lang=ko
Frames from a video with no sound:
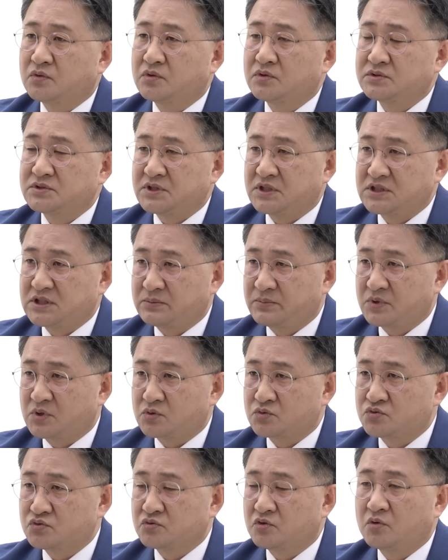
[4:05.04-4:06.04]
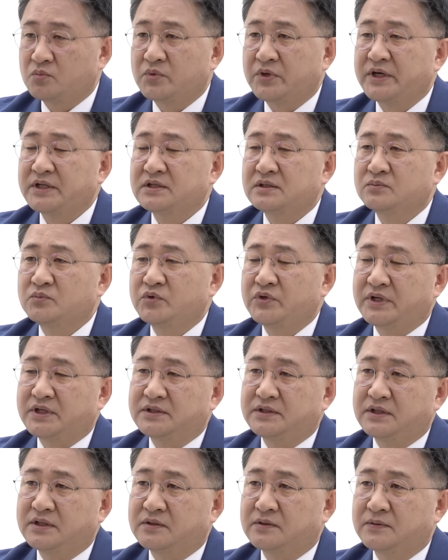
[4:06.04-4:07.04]
또 체제비도 주고 뭐 했던
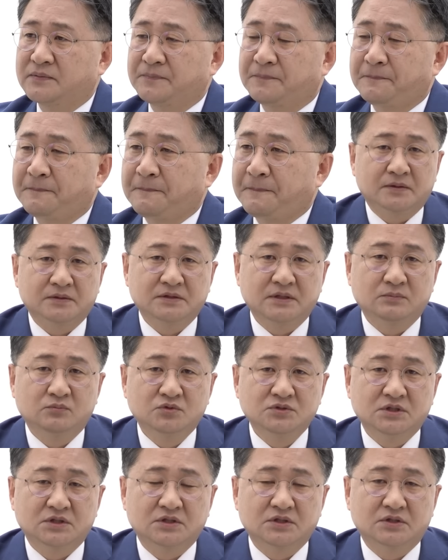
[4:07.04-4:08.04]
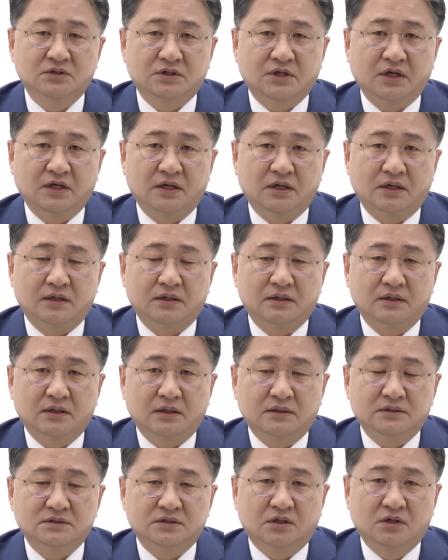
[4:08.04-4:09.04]
모양인데요. 근데 문제는 이렇게
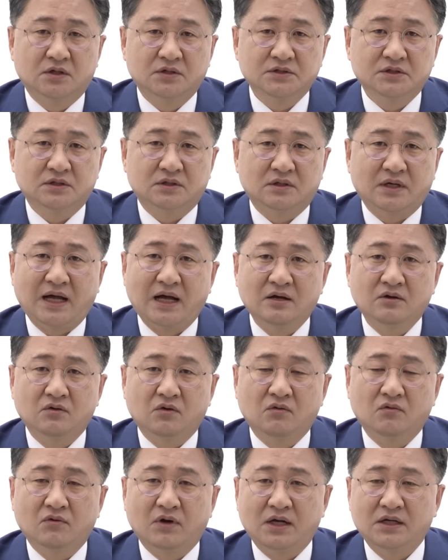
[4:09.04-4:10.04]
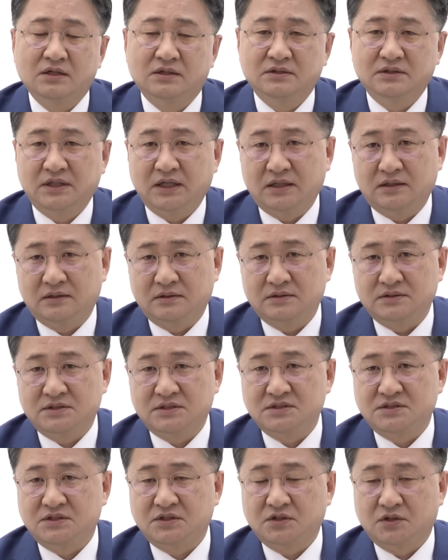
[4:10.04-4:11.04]
전혀 항공 관련된
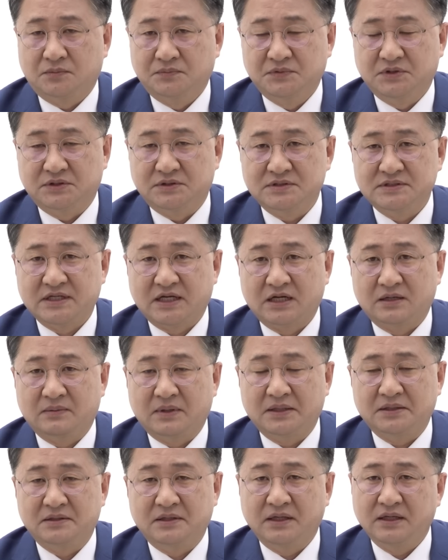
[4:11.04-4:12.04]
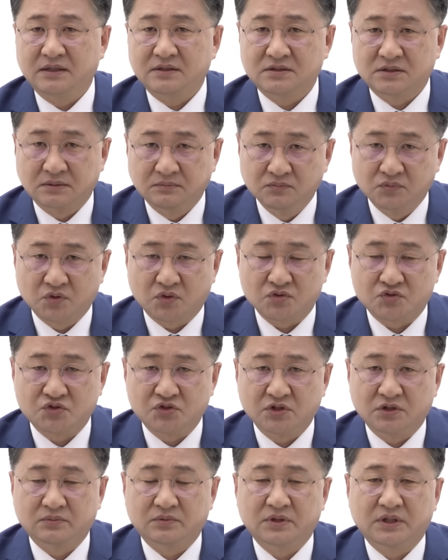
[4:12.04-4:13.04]
지식이 없는 사람한테 전무로
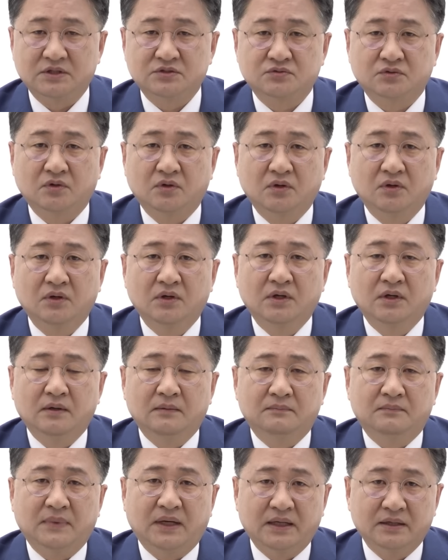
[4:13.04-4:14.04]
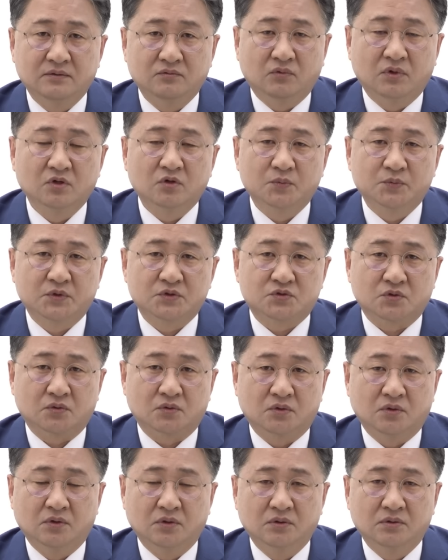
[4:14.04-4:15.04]
취업을 해주고 많은 월급도
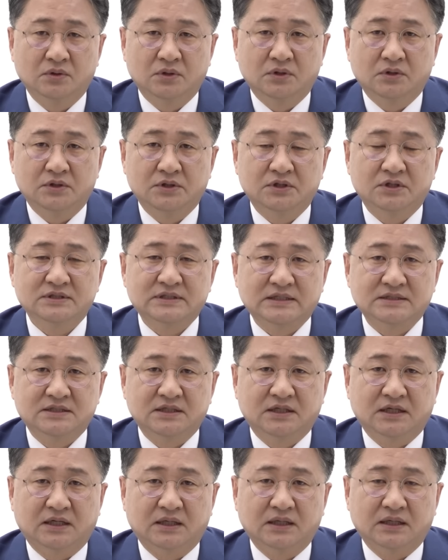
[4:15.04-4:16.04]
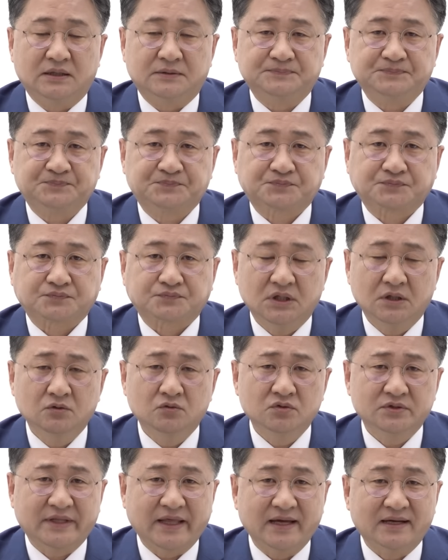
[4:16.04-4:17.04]
좋고 이거 자체가
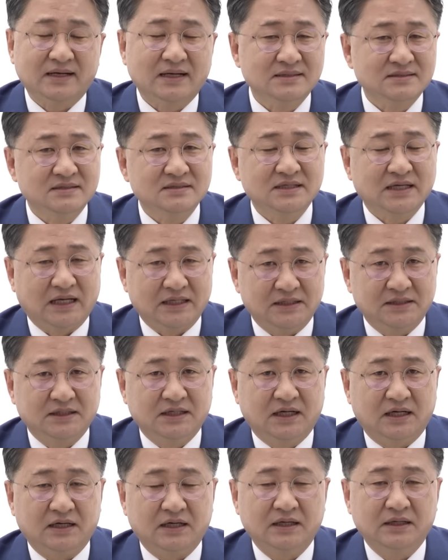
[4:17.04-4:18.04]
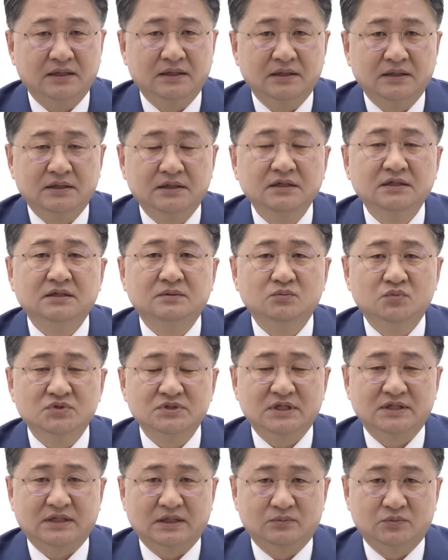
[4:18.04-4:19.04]
결국 대가성이 아닌가 이런
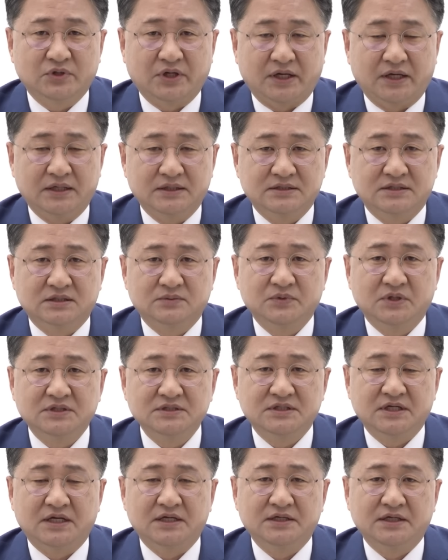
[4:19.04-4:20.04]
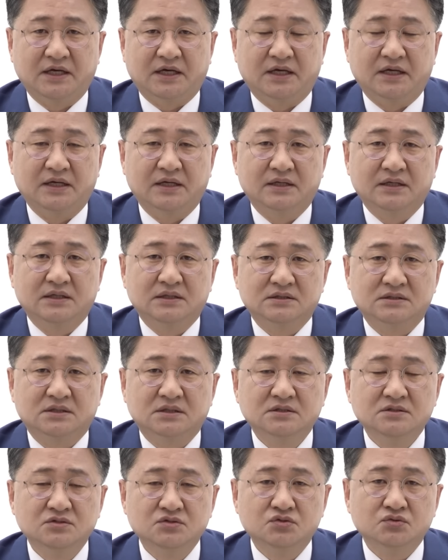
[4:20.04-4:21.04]
문제 때문에 지금 현재 이게
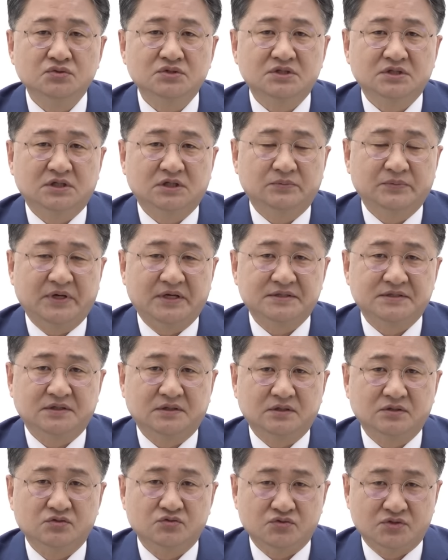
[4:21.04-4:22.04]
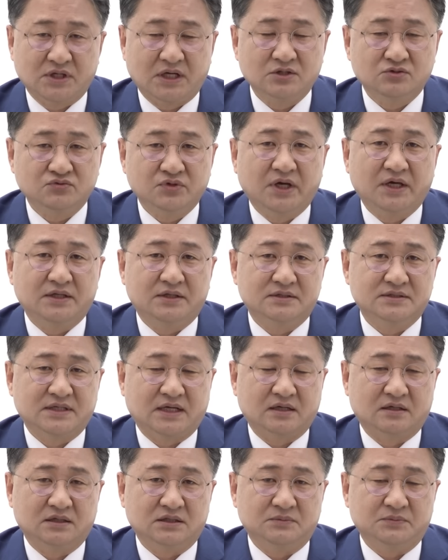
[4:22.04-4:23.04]
전주지검에서 수사 중에 있는
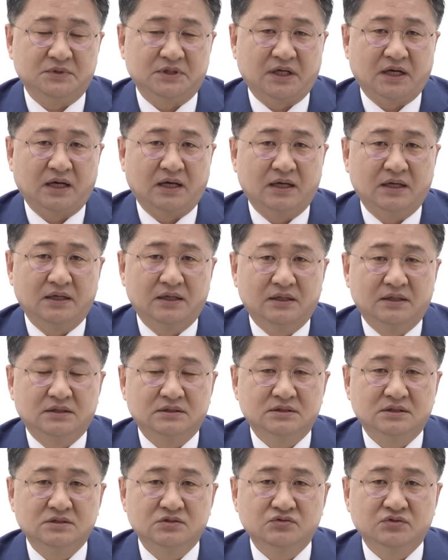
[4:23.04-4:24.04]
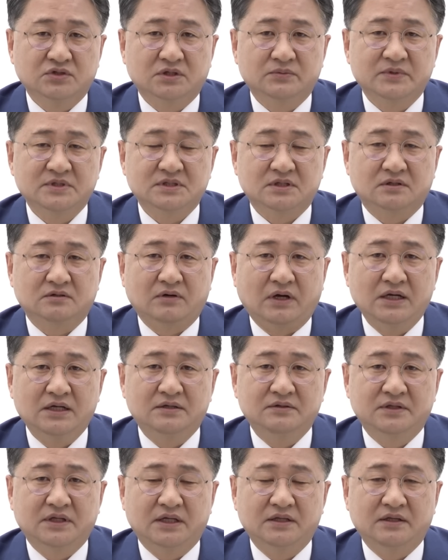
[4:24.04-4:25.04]
사건입니다. 전주지검에서
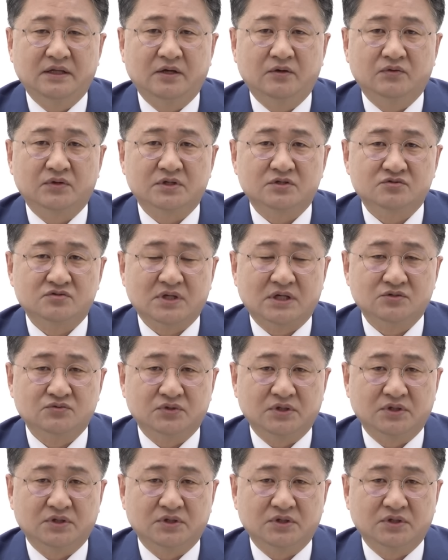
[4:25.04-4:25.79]
관련된 내용이 수사